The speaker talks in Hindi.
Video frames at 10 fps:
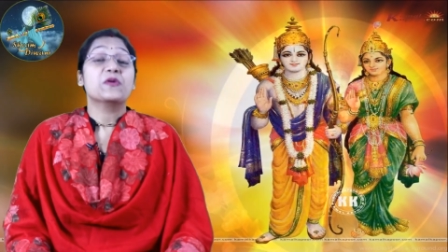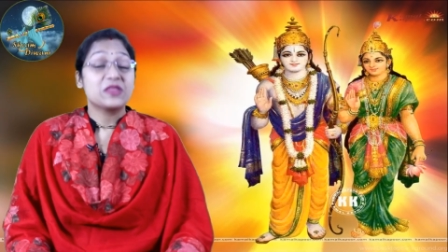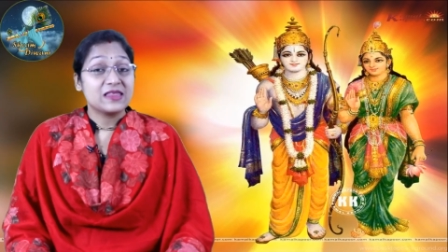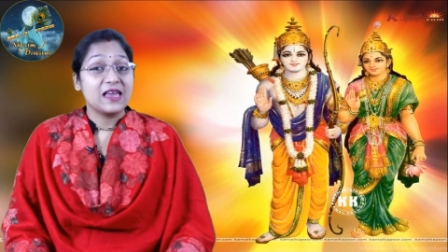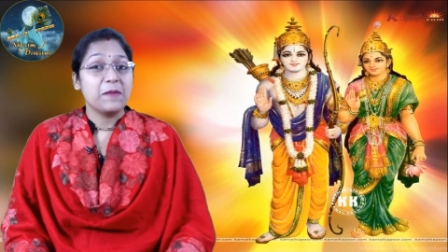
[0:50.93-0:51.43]

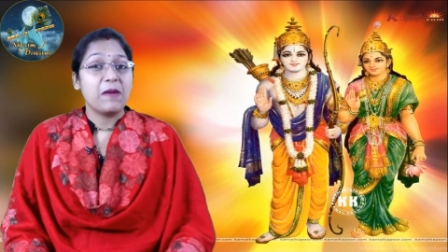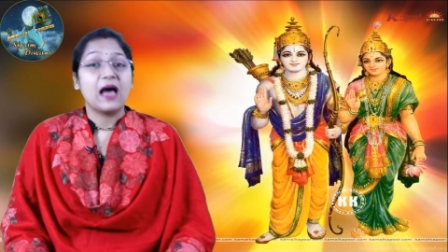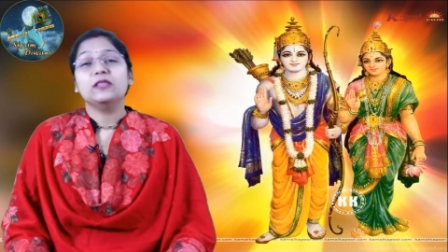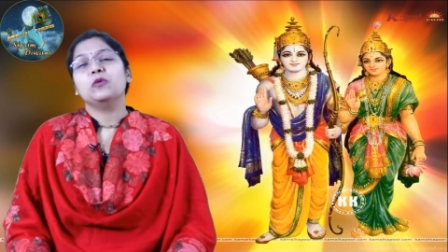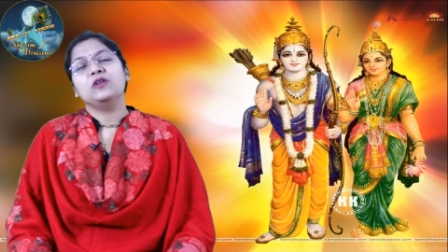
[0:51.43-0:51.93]
उसके
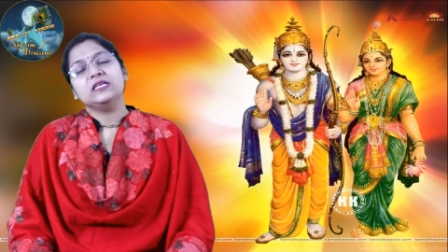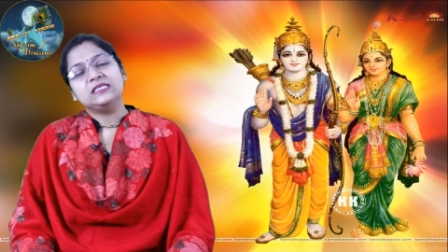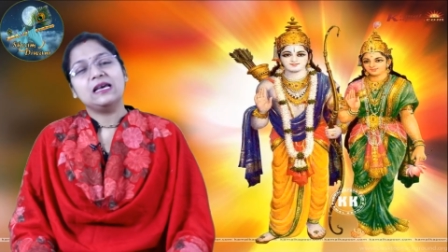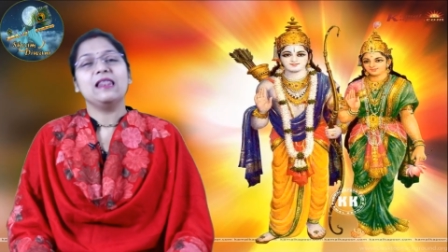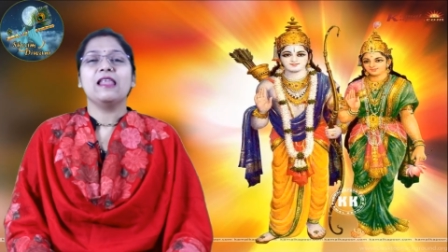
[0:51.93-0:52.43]
बाद उन्हें
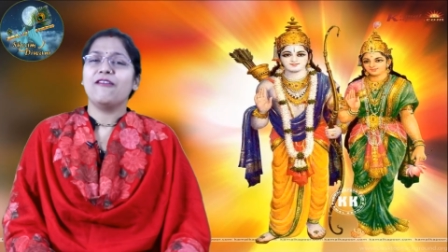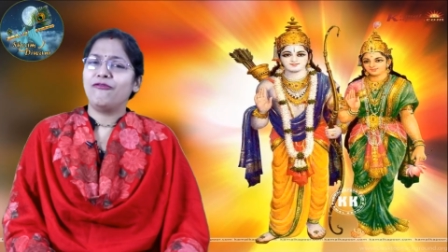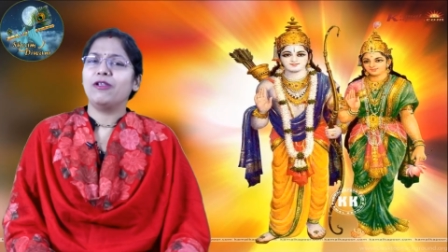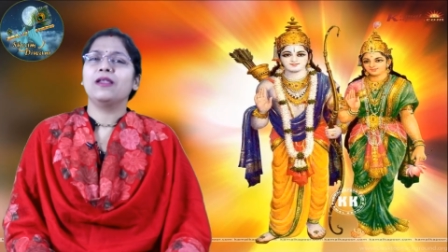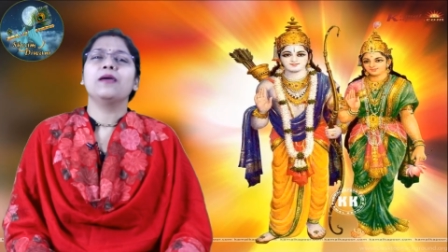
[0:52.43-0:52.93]
चलने
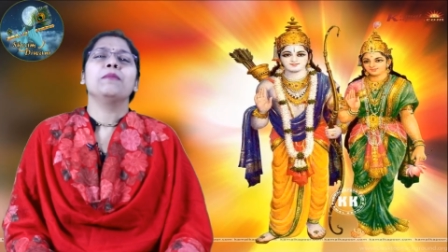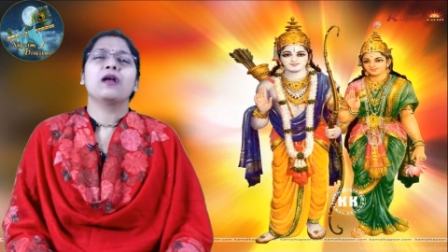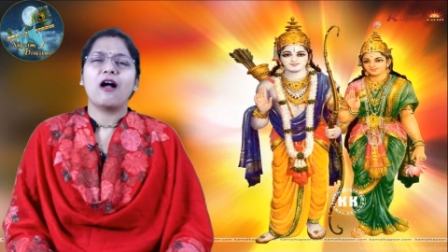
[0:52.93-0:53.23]
फिरने में